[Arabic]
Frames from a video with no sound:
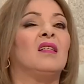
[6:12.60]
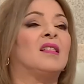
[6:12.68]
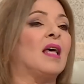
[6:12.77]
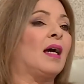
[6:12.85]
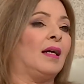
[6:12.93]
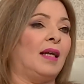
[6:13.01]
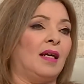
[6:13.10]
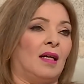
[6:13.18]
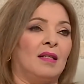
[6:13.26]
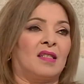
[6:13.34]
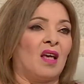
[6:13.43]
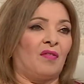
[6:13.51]
نساق
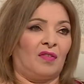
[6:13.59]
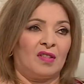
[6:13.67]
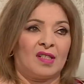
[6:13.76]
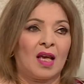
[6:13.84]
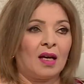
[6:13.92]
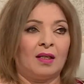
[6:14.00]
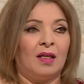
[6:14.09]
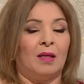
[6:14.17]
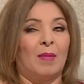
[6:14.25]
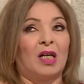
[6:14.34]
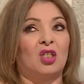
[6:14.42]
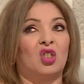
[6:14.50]
ليل نساق في النساء ليل
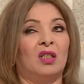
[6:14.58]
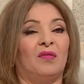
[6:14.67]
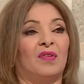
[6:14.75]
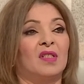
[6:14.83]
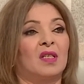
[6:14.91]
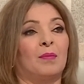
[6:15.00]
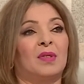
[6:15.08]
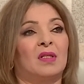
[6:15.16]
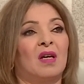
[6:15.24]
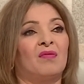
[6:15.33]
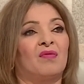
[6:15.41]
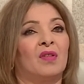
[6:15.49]
ما كانش يعني في النساء
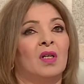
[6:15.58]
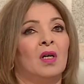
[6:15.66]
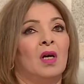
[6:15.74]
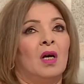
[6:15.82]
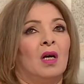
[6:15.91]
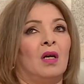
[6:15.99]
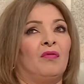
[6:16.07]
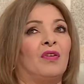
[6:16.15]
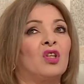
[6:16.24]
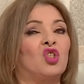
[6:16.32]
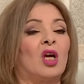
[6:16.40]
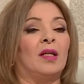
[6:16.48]
بزاف في
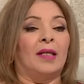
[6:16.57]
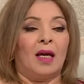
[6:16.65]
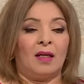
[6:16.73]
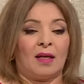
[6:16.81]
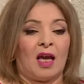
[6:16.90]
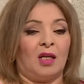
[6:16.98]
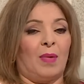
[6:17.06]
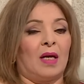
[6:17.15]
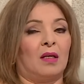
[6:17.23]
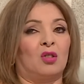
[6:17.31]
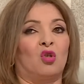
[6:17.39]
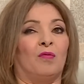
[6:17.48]
الرجال كاين الله
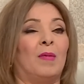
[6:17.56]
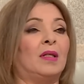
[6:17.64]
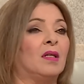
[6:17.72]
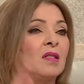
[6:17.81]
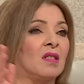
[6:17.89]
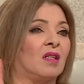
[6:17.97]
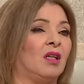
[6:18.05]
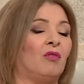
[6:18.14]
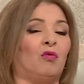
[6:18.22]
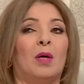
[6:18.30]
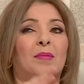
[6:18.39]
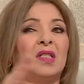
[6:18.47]
يبارك تشوف مدينه
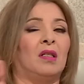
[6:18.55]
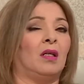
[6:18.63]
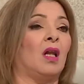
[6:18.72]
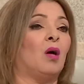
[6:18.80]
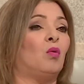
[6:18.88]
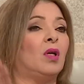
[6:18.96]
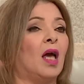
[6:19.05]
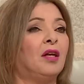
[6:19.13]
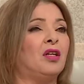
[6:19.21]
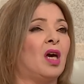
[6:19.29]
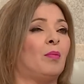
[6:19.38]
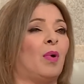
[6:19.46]
سطيف ولا مسيله ولا
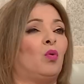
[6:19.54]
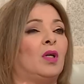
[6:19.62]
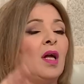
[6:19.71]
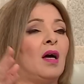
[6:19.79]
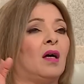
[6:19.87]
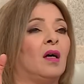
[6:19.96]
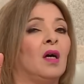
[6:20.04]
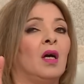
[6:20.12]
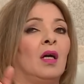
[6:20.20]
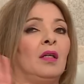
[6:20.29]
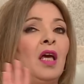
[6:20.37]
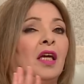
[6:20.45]
عنابه ولا
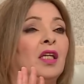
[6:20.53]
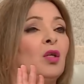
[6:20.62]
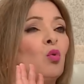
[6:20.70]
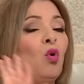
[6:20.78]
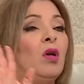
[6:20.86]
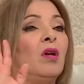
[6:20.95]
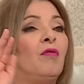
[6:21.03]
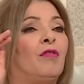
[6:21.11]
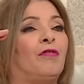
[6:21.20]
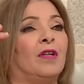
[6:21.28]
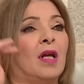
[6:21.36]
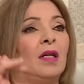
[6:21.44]
نحيي كل
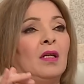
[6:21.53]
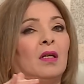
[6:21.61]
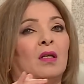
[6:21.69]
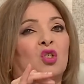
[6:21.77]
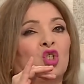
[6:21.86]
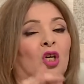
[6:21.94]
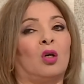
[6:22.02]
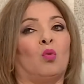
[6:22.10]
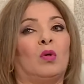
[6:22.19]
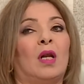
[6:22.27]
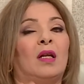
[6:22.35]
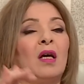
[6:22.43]
فنانين الشرق
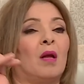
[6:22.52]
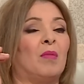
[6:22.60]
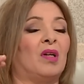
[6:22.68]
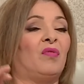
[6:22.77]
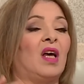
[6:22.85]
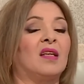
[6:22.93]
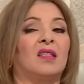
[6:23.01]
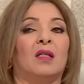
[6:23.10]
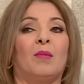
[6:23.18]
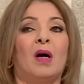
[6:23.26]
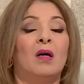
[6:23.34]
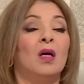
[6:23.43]
ولا اللي راهم في
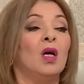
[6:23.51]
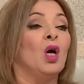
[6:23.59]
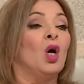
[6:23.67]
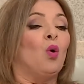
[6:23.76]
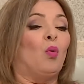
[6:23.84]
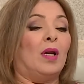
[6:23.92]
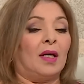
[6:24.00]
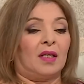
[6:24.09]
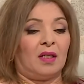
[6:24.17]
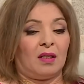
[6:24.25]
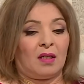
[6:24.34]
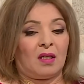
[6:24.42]
العاصمه
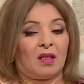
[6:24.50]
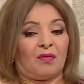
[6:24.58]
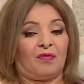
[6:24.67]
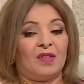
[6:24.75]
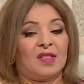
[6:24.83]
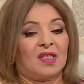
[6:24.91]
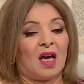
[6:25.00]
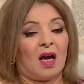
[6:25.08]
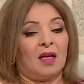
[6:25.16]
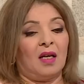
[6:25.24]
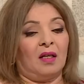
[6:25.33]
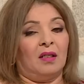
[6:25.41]
ولكن آه، في
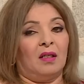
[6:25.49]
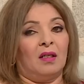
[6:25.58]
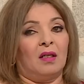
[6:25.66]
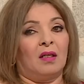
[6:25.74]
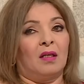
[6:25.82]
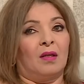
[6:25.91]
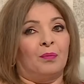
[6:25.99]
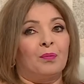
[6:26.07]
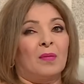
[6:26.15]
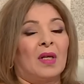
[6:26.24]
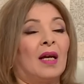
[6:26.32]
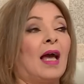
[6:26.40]
نساء يعني آه،
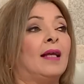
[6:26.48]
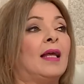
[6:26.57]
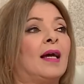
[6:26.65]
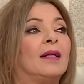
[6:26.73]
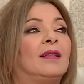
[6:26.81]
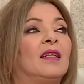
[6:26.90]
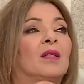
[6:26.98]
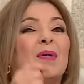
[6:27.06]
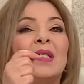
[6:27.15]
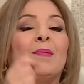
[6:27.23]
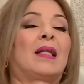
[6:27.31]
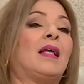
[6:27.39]
انا خديت
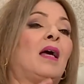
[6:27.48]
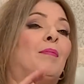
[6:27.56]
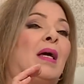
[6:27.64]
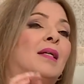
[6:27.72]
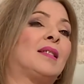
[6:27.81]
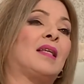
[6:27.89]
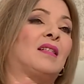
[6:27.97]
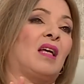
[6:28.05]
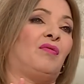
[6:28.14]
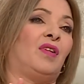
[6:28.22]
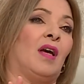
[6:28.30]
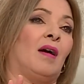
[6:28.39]
بصمه تاع بارزه
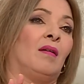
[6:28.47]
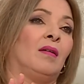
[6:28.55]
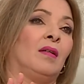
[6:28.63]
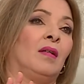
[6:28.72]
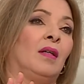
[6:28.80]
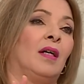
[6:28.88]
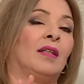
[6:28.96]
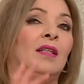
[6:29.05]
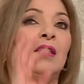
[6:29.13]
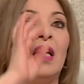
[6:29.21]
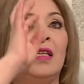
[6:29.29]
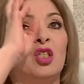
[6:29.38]
صيفيه
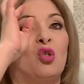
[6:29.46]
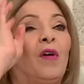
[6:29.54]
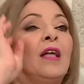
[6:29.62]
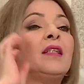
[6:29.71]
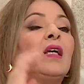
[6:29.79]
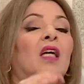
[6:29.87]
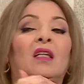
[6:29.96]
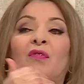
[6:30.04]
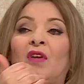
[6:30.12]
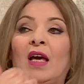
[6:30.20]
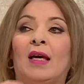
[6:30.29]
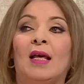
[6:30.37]
خديت يعني شوف حتى يعني
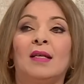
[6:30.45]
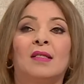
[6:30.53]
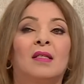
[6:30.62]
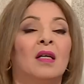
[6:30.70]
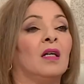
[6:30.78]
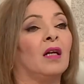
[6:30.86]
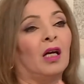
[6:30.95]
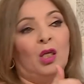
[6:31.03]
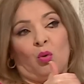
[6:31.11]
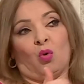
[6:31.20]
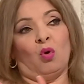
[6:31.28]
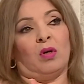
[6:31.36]
في العراس
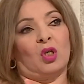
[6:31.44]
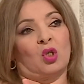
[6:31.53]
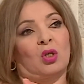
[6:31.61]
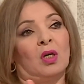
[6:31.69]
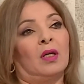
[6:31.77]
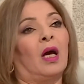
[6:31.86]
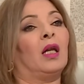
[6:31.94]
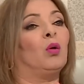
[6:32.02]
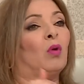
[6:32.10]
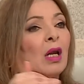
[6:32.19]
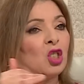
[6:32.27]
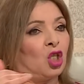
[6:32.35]
نغنيو كلش
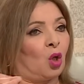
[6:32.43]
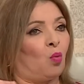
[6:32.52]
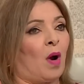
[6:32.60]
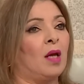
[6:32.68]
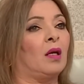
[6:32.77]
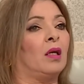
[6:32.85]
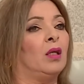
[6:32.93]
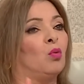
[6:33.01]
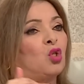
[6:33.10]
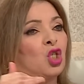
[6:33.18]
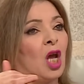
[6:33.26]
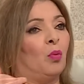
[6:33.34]
نغنيو لالجيروان نغنيو
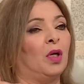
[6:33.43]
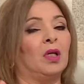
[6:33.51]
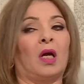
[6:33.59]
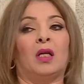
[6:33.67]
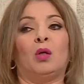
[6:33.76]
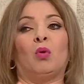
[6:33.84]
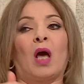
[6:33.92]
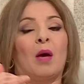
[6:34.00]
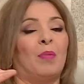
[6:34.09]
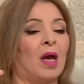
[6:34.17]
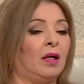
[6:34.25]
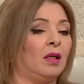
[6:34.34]
الشاوي نغنيو
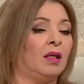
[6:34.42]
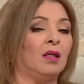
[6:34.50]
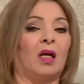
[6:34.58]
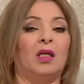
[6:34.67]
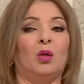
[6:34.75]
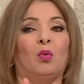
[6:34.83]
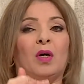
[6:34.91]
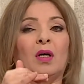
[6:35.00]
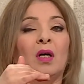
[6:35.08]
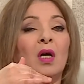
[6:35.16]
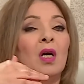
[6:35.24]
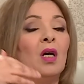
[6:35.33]
القبائلين
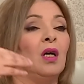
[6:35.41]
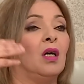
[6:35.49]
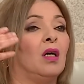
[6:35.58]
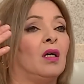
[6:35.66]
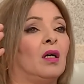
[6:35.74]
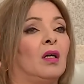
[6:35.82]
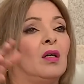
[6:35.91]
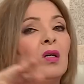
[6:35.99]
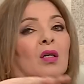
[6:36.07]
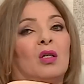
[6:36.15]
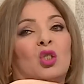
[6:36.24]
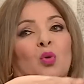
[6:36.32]
نغنيو
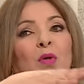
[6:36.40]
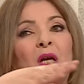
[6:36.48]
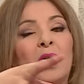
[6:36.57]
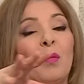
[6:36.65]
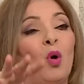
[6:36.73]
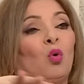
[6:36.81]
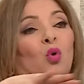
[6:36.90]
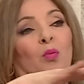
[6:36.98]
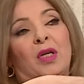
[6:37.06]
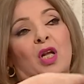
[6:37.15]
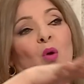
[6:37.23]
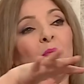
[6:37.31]
آه شويه كيما نقولوا
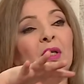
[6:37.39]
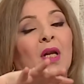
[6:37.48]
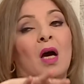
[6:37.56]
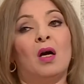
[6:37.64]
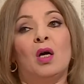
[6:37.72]
منا ومنا